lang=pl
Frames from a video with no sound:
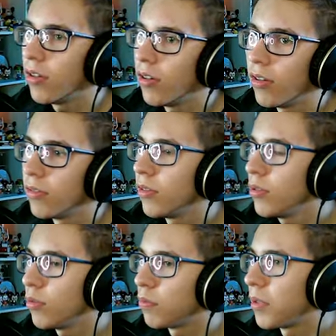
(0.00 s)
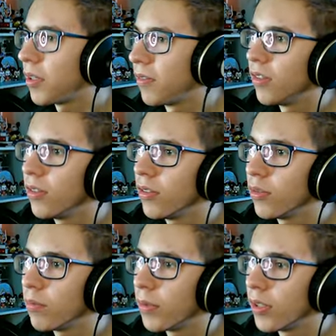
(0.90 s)
O, no i super, no i
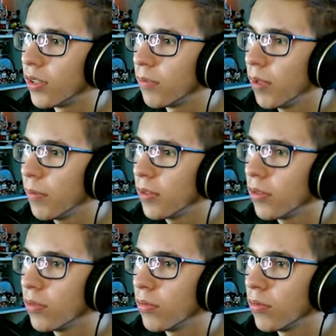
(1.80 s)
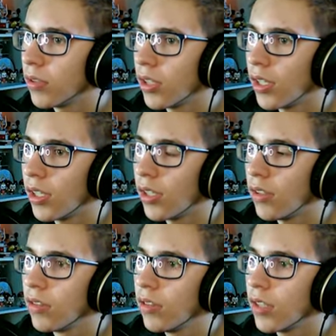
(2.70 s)
super. Czy mamy coś tutaj
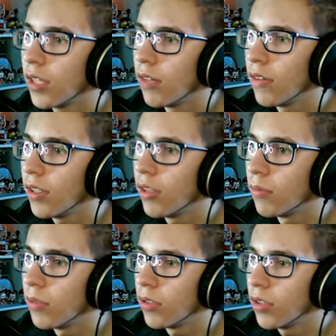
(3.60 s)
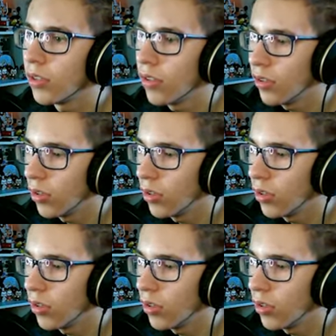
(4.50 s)
ciekawego może?